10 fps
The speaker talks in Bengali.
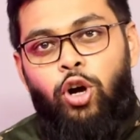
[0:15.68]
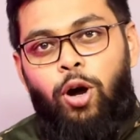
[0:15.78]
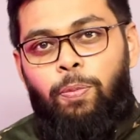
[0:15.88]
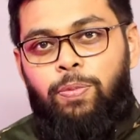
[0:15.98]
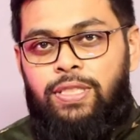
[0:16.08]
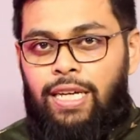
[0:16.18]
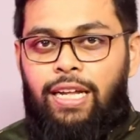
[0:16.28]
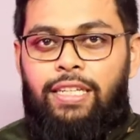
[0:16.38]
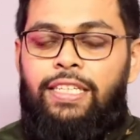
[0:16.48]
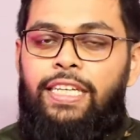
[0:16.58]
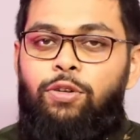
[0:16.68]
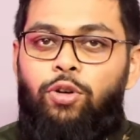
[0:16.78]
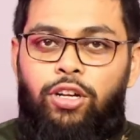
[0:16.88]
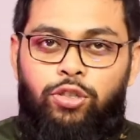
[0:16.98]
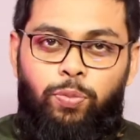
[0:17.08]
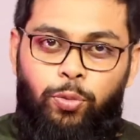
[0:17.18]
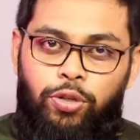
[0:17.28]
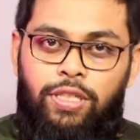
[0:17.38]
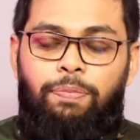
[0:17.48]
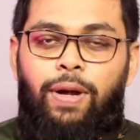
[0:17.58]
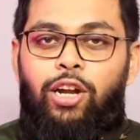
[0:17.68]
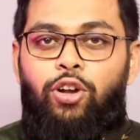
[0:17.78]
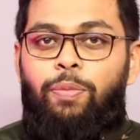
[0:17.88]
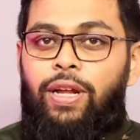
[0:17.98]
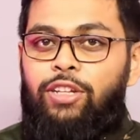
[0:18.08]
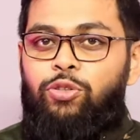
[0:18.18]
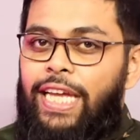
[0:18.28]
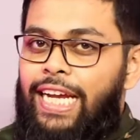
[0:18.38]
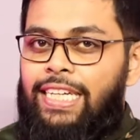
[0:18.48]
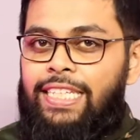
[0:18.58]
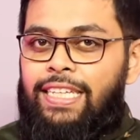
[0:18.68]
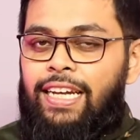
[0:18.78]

সব সালাদ ঠিক ওয়াক্ত পড়তে পারলেও আমরা কিন্তু একটি